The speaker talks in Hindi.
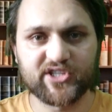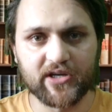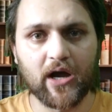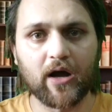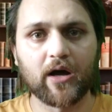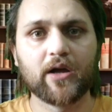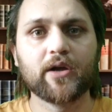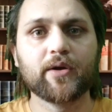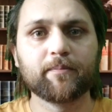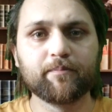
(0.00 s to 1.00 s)
जी हाँ
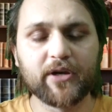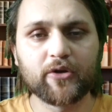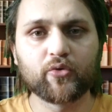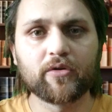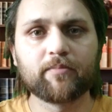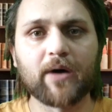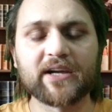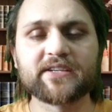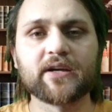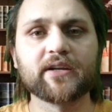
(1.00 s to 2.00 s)
बिल्कुल
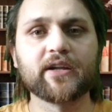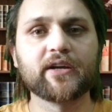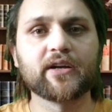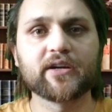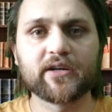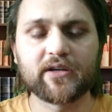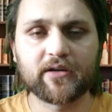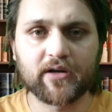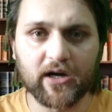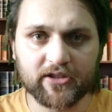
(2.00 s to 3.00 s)
पाकिस्तान क्रिकेट
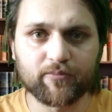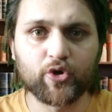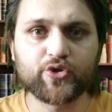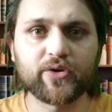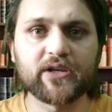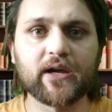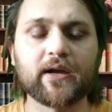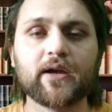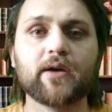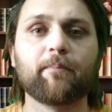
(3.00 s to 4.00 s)
खत्म हो चुकी है